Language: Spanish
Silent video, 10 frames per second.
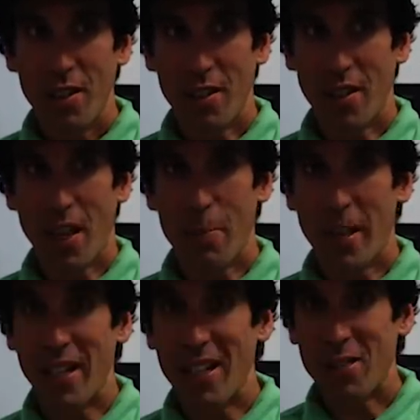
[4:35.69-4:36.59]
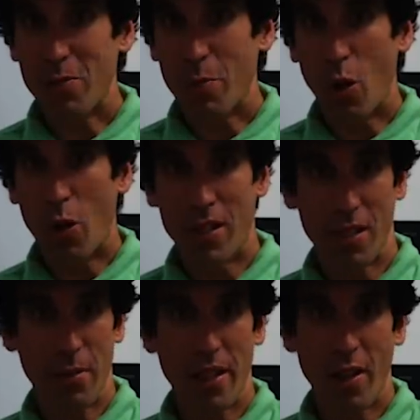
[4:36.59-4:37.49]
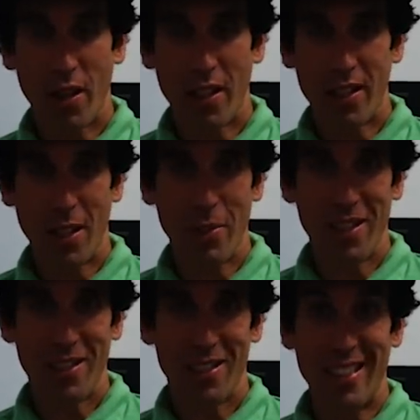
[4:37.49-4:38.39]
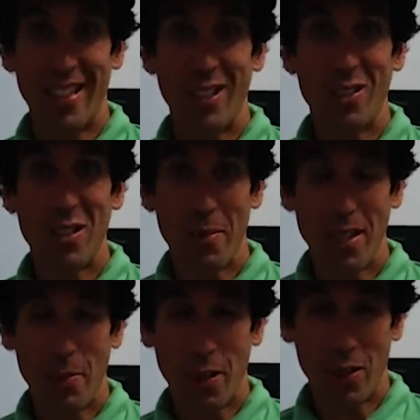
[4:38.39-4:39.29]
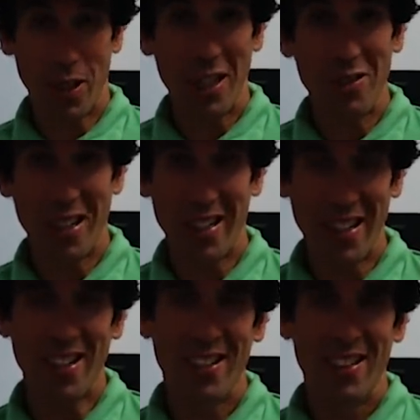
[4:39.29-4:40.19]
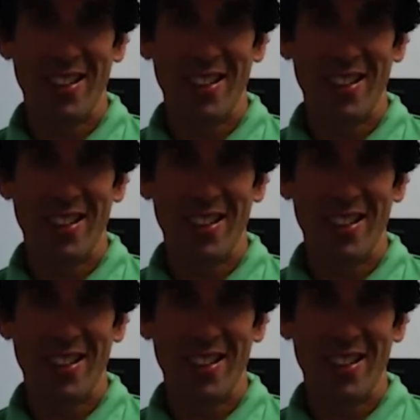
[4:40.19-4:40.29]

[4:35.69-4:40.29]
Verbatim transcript: eh, apenas poco más de media hora de etapa, 32 de media para que os hagáis una idea.